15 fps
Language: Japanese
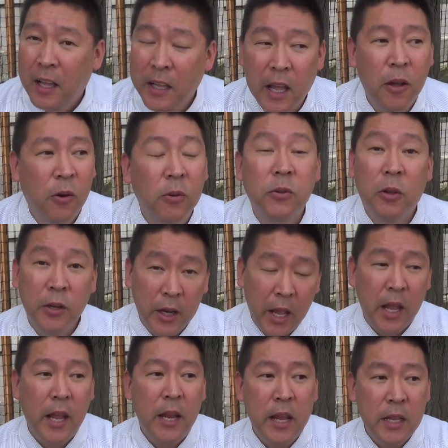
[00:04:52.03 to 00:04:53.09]
いや本当に
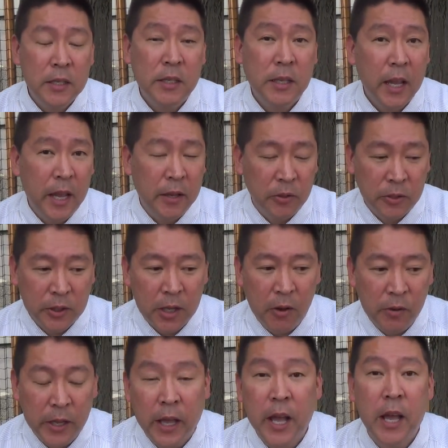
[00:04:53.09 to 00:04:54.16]
ね NHK の下
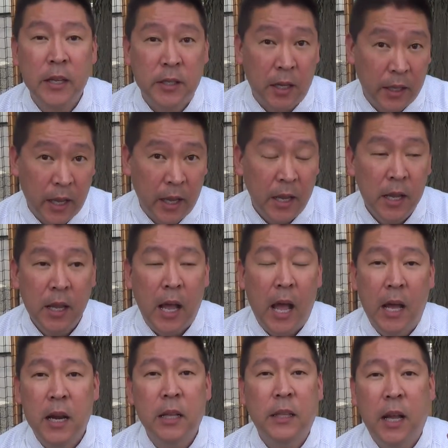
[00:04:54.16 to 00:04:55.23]
請け会社で
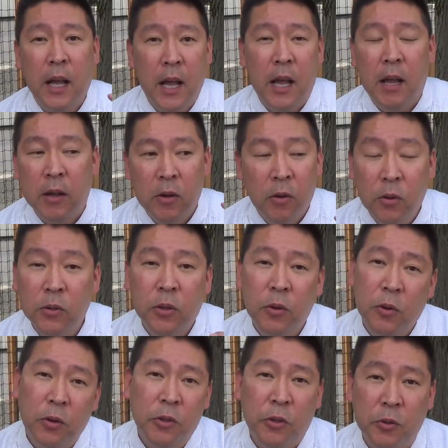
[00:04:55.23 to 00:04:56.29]
あなたが本当
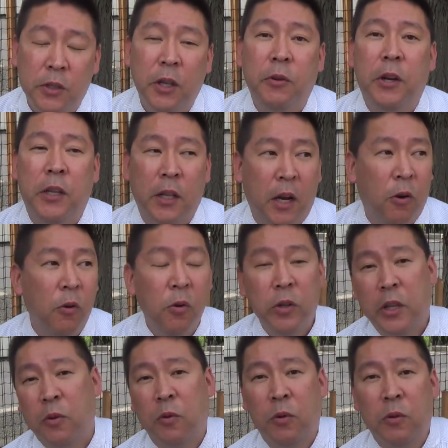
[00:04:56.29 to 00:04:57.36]
のこと言ってくれたら大
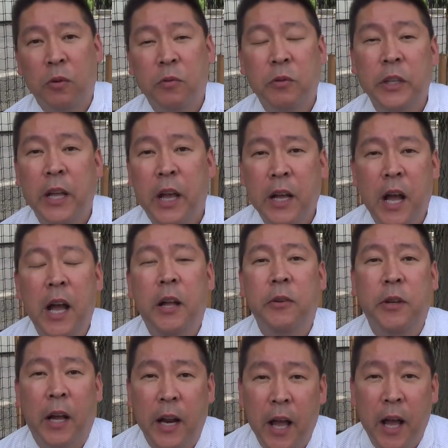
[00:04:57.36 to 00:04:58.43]
きくこの国が変わ
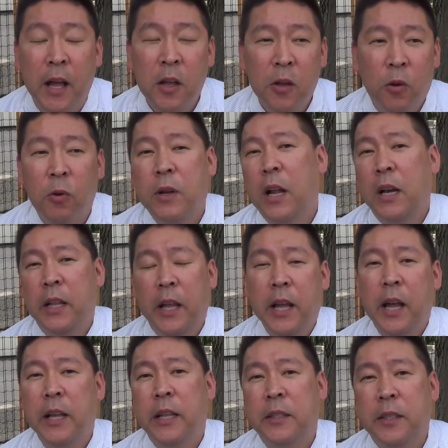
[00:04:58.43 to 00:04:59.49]
るからお金で
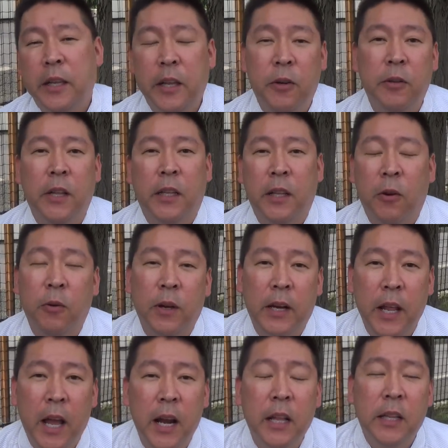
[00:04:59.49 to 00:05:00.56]
解決できるんだったらお
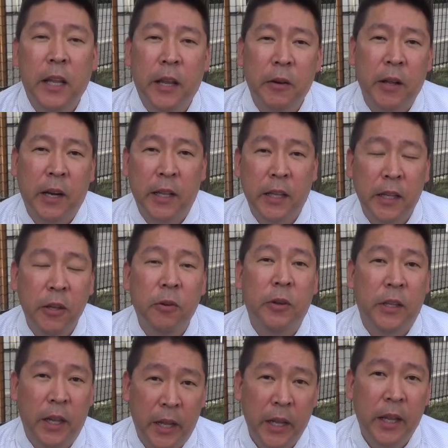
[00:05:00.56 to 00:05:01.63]
金払ってあげるから出てお
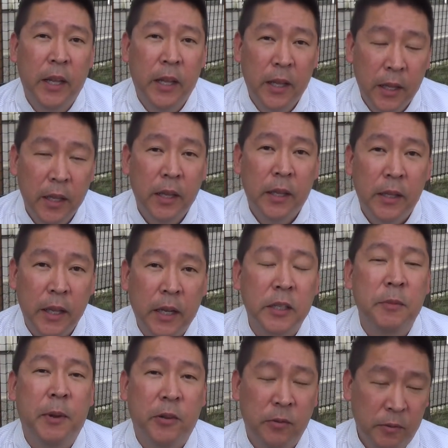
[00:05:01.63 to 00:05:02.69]
いで中
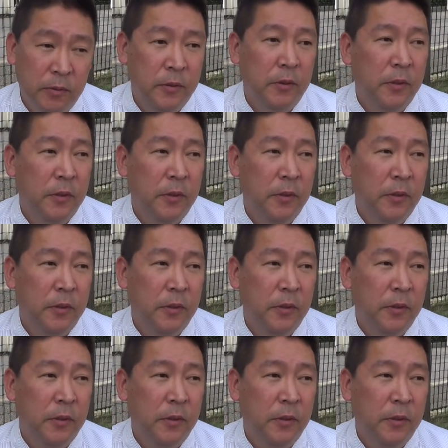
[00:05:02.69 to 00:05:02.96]
島君。